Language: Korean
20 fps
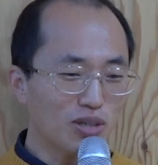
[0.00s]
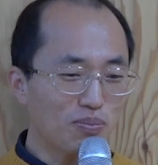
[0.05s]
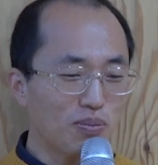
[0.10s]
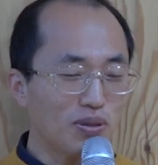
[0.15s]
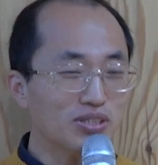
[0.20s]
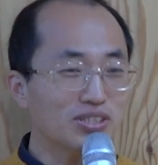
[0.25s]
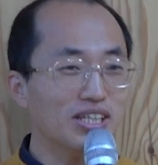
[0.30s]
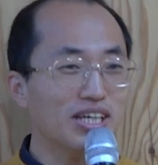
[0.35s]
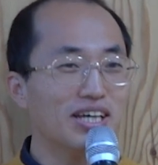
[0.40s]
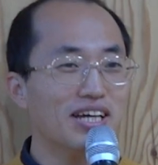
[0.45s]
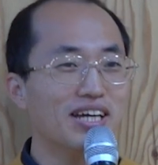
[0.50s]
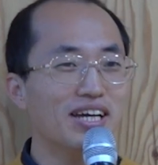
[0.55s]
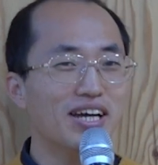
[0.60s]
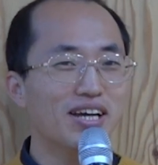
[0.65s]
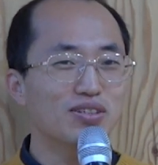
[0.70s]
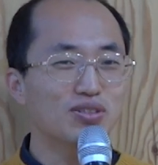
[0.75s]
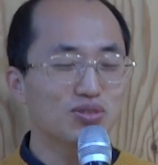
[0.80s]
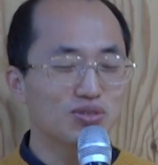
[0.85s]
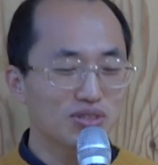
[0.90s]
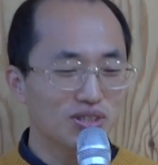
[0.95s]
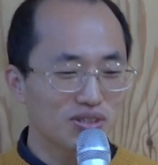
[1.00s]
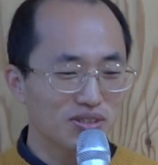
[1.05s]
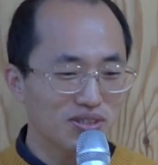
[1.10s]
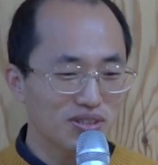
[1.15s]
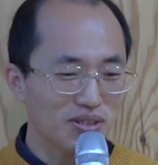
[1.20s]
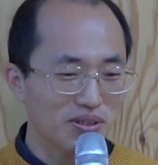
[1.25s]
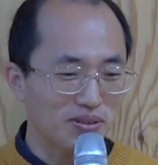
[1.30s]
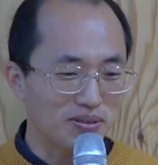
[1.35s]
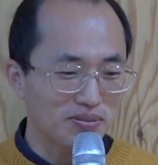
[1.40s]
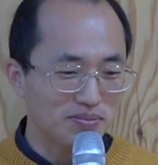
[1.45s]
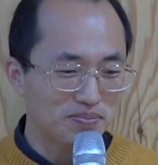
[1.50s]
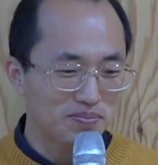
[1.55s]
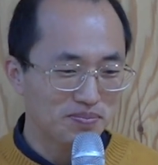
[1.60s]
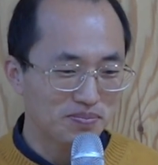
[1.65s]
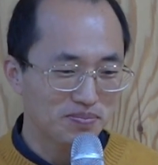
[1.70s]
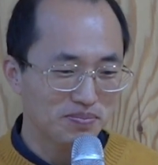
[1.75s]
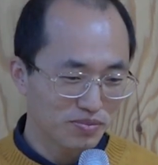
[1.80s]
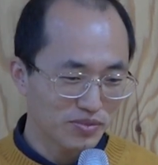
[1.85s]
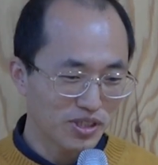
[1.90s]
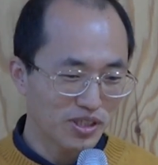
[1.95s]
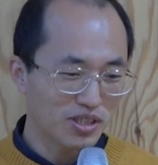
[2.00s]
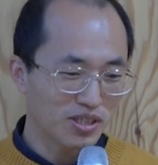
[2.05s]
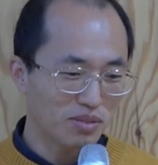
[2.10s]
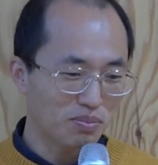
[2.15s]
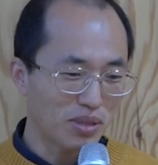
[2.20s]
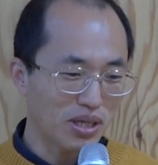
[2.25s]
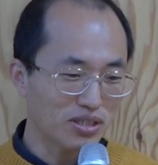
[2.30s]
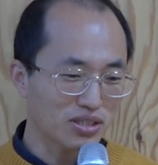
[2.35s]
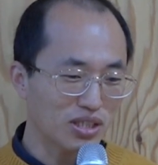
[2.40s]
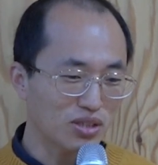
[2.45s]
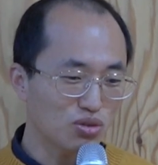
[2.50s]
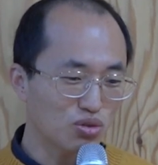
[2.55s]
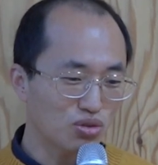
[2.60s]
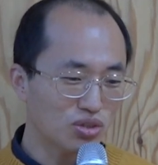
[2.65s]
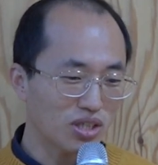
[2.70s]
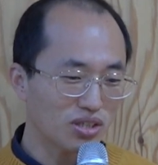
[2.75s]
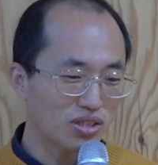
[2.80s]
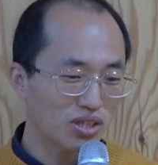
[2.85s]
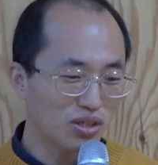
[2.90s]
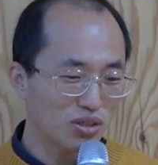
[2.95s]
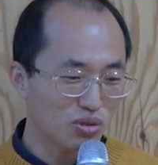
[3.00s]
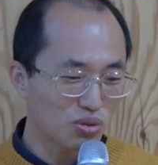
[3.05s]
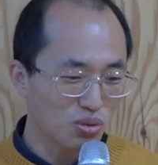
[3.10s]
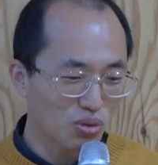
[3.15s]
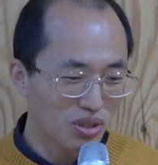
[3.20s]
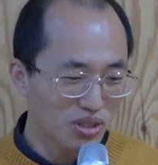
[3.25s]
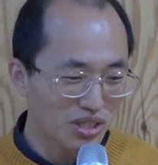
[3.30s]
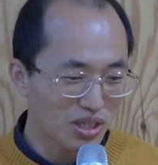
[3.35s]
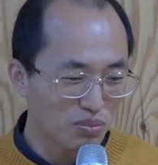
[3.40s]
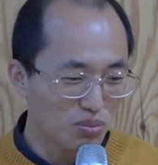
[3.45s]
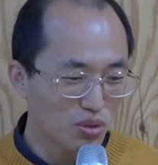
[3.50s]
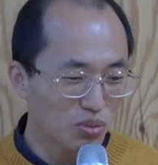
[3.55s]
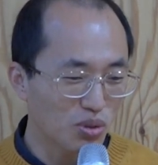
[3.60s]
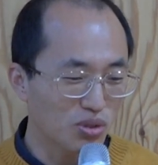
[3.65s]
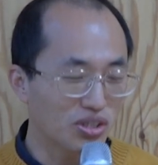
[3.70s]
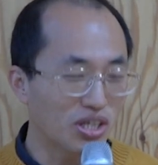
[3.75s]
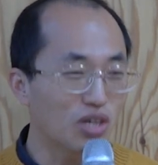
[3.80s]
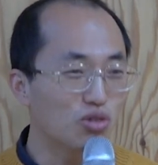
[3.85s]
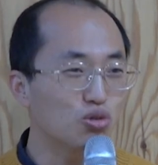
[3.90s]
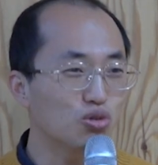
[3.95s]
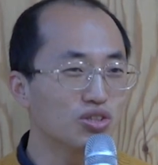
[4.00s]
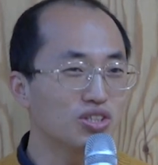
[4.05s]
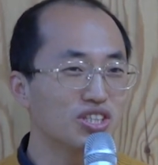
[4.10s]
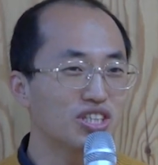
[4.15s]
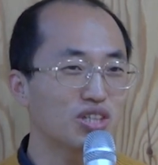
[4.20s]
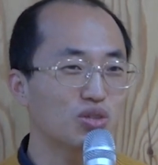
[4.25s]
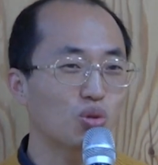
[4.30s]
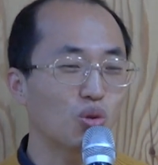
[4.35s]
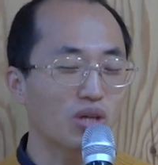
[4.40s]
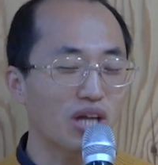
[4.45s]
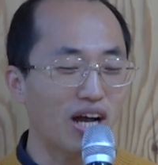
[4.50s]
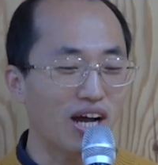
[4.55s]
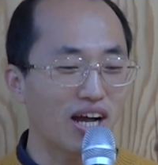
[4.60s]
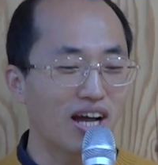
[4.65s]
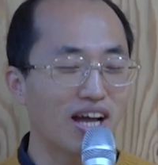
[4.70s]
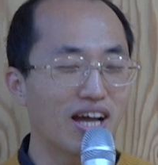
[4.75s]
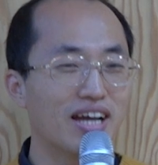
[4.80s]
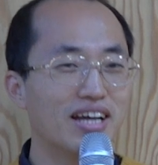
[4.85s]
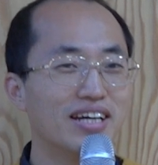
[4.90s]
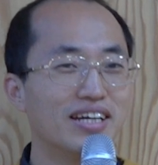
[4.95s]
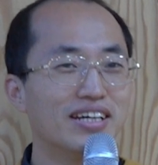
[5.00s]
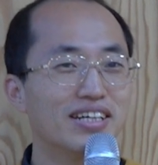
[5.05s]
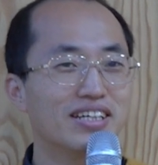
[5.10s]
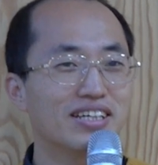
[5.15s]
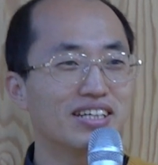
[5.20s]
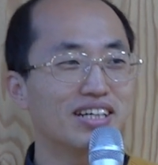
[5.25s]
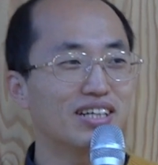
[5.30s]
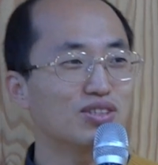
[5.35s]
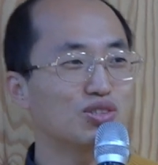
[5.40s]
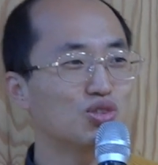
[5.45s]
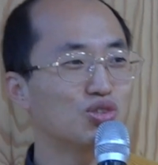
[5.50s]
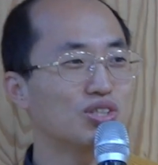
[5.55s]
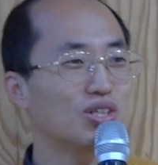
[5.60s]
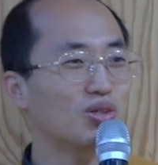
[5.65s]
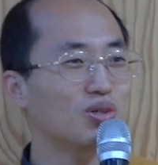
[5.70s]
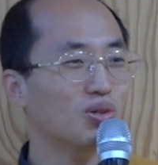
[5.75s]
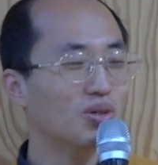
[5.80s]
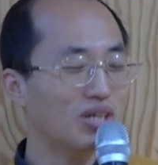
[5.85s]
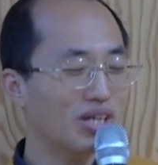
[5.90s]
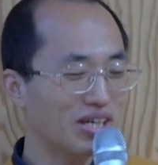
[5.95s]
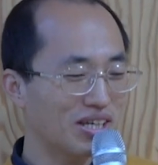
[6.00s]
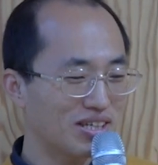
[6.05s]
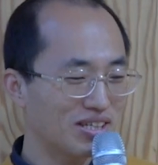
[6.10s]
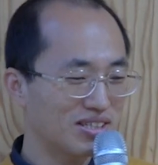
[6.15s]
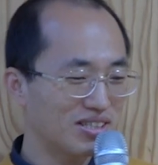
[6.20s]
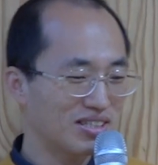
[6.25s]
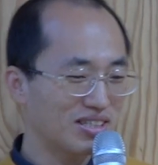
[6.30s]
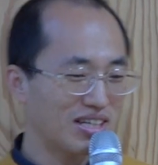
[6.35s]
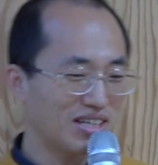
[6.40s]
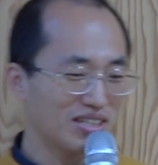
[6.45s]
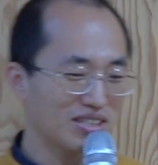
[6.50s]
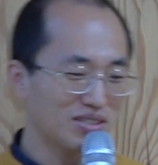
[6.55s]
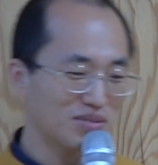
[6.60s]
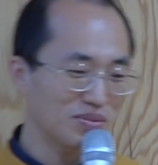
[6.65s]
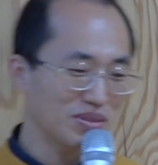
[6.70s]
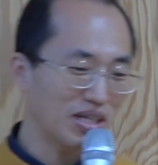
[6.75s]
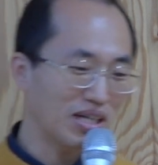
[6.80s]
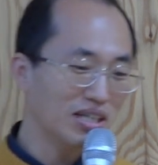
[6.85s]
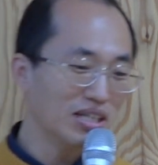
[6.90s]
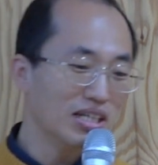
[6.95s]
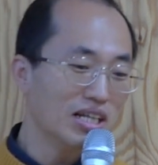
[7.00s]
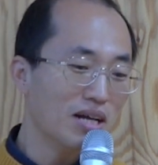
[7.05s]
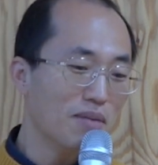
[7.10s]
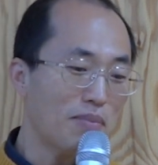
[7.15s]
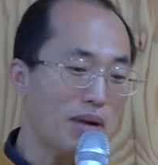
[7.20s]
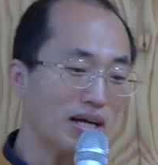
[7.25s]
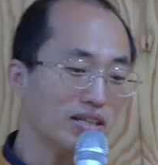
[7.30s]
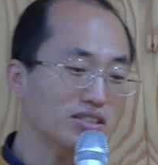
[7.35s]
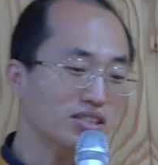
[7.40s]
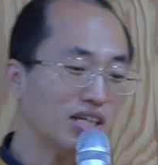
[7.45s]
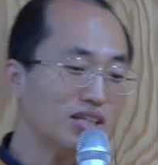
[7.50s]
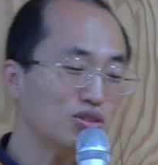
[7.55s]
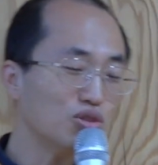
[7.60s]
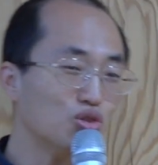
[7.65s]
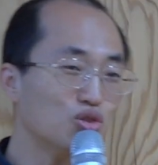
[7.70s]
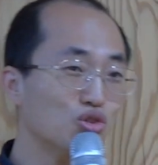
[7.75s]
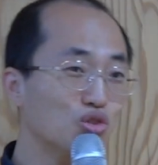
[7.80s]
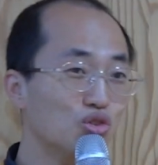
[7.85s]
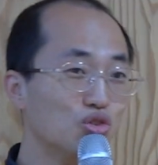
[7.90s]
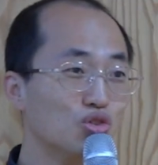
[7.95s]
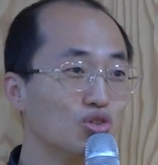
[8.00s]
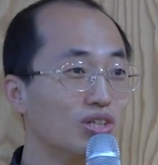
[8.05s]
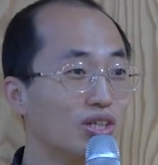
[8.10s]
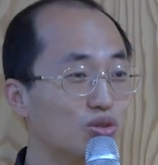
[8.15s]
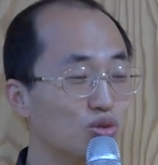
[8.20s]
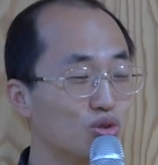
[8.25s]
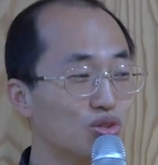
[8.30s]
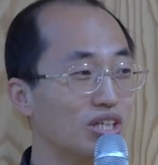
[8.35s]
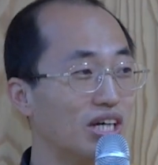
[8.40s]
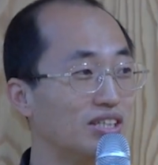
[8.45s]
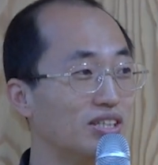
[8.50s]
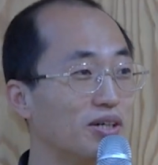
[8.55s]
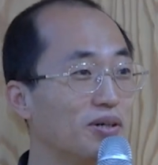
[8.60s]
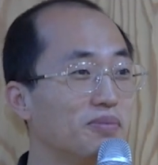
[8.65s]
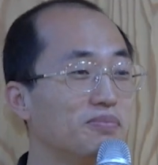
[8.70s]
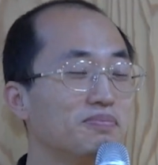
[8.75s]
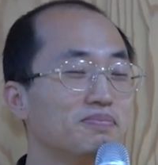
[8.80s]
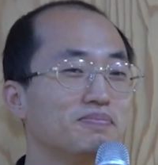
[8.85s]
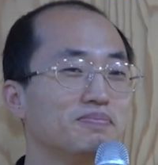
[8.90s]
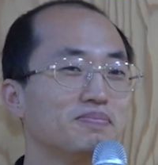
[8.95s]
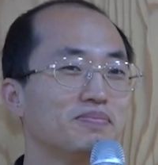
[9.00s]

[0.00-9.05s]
첫 번째 순서는요. 예, 박찬주 사태를 통해 살펴본 대중의식 동향이란 주제로 얘기를 하겠습니다. 박찬주가 누군지 아세요?